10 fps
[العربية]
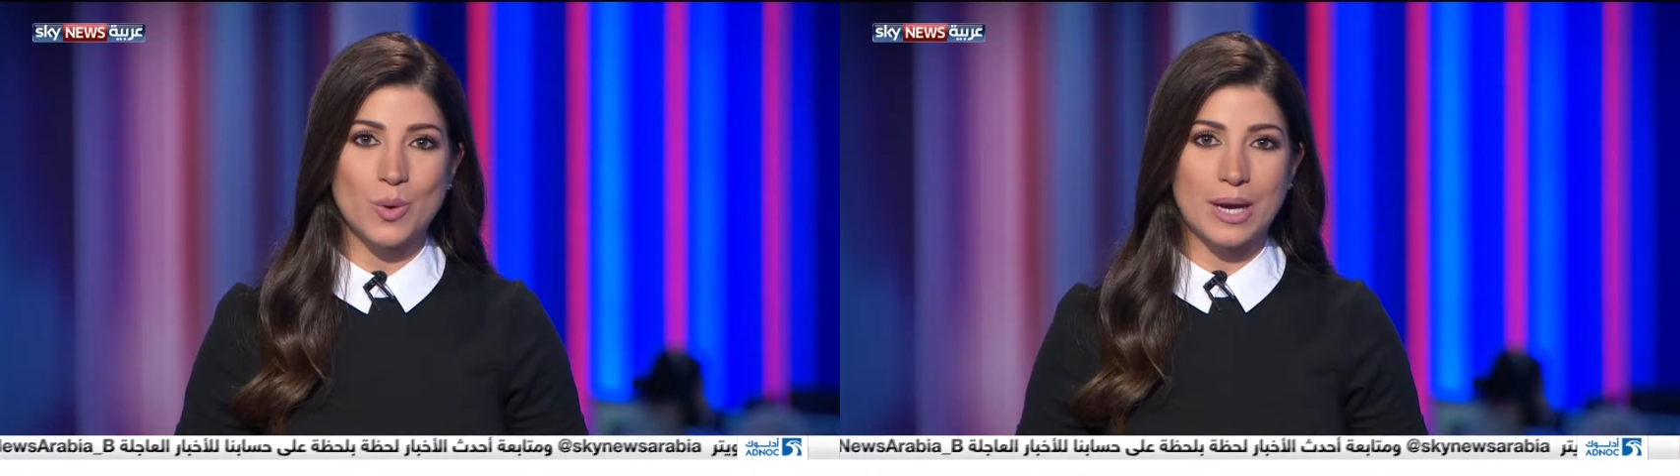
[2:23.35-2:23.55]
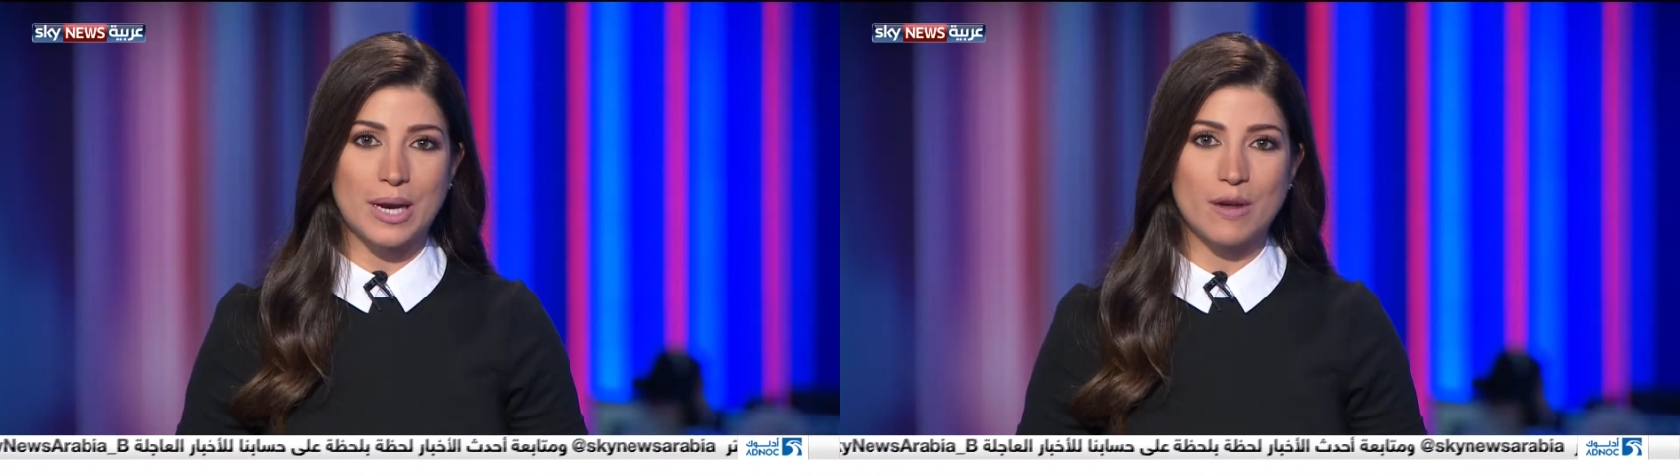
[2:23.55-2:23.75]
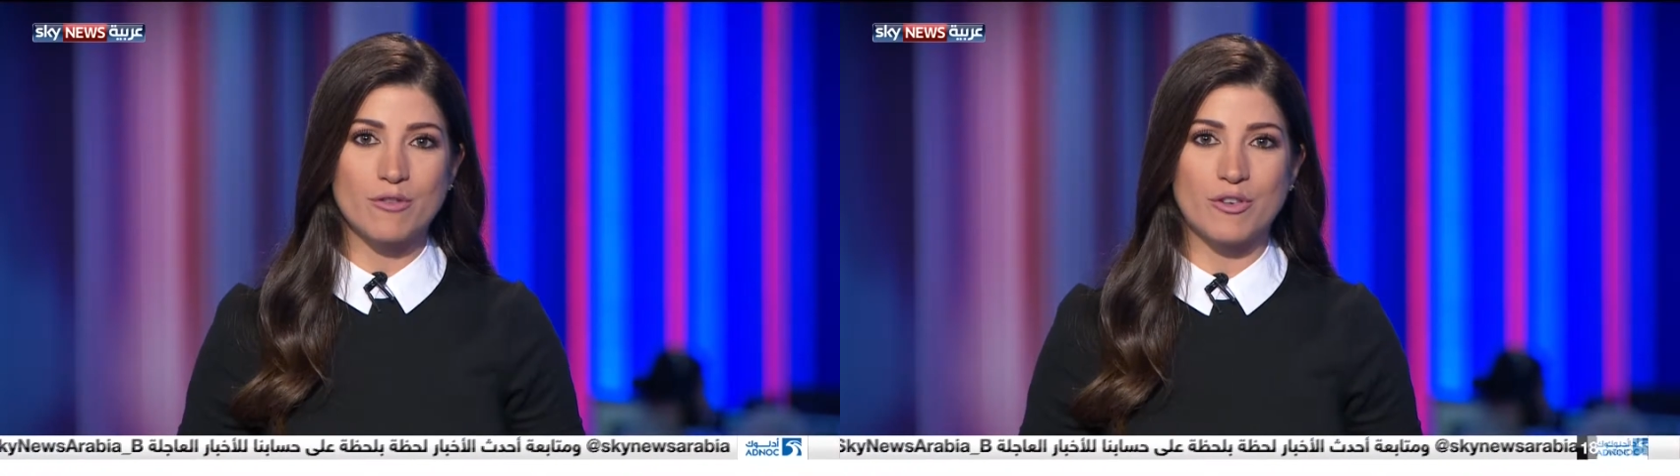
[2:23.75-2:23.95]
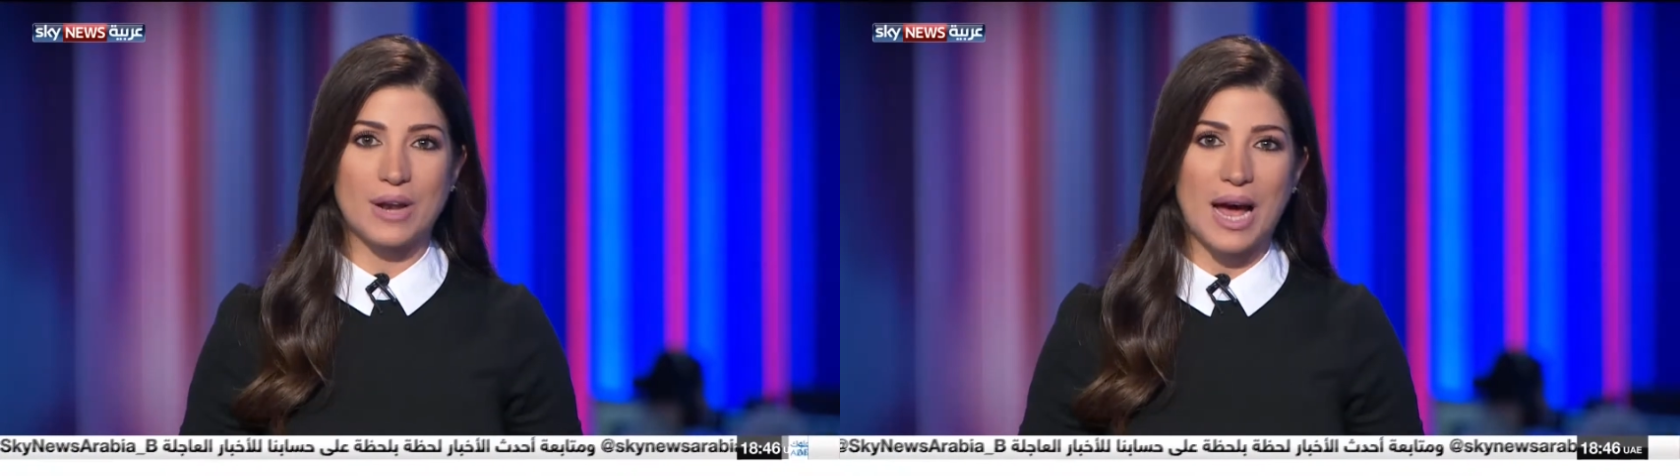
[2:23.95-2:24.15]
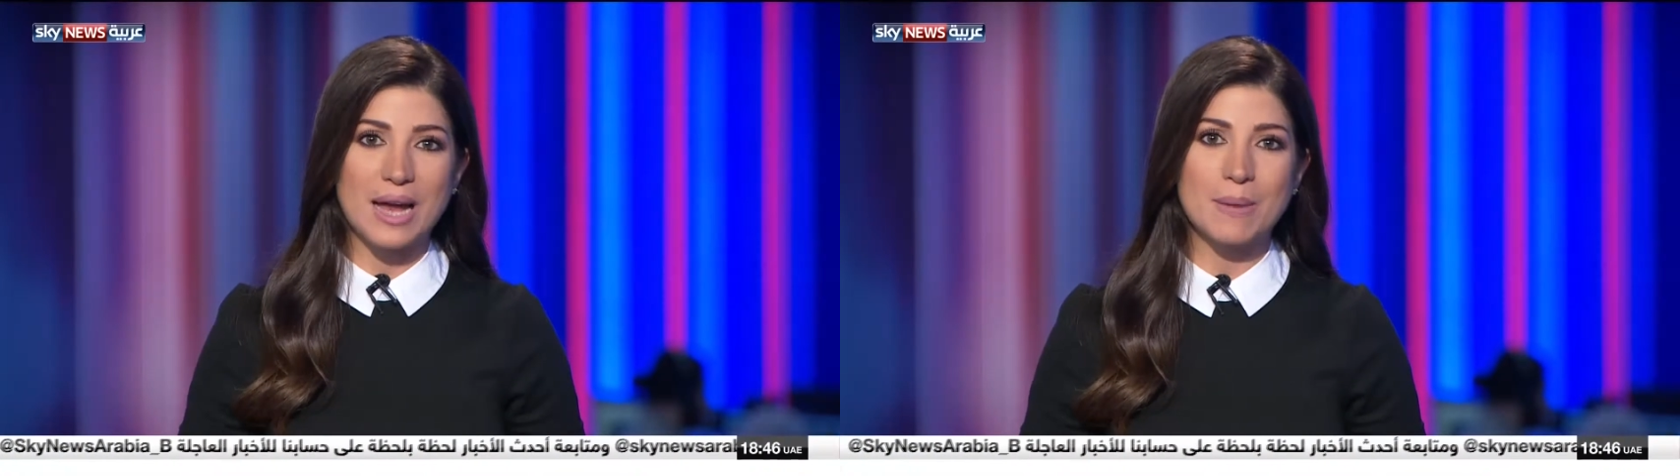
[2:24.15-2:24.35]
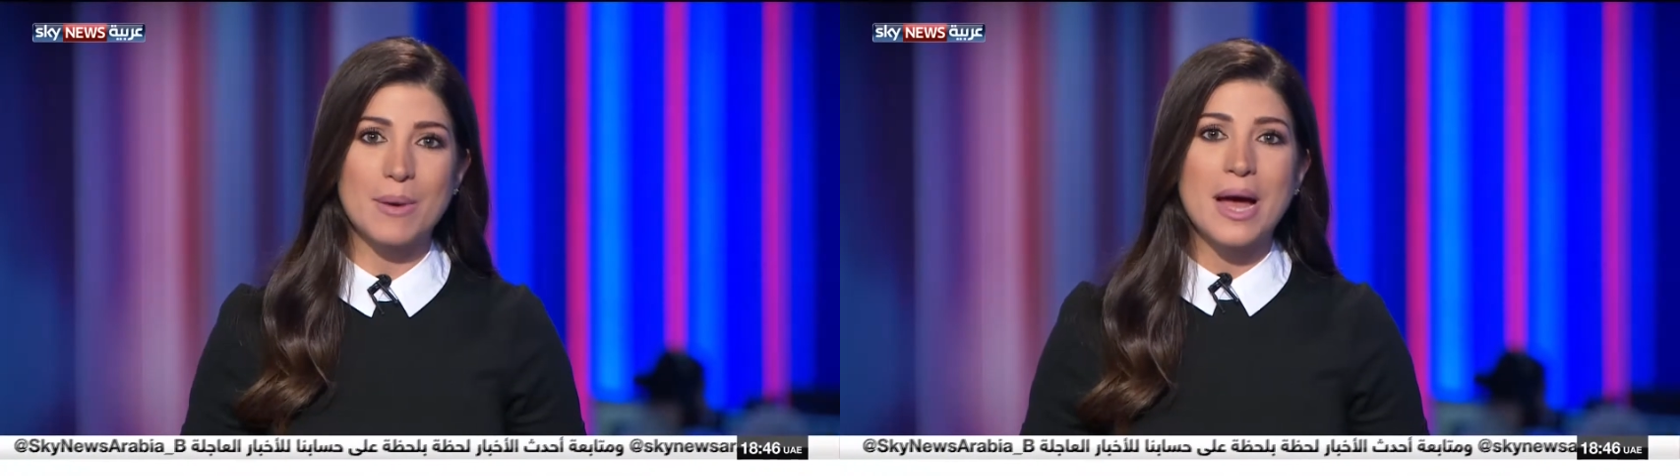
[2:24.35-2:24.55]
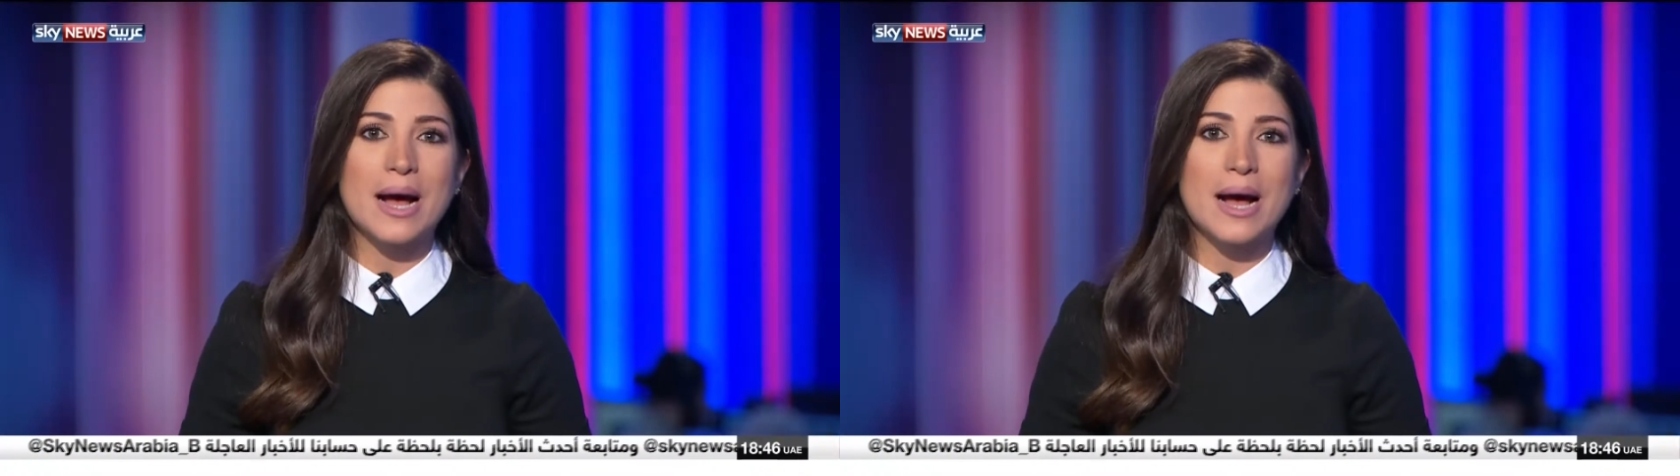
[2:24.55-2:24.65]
سوق للنفط في العالم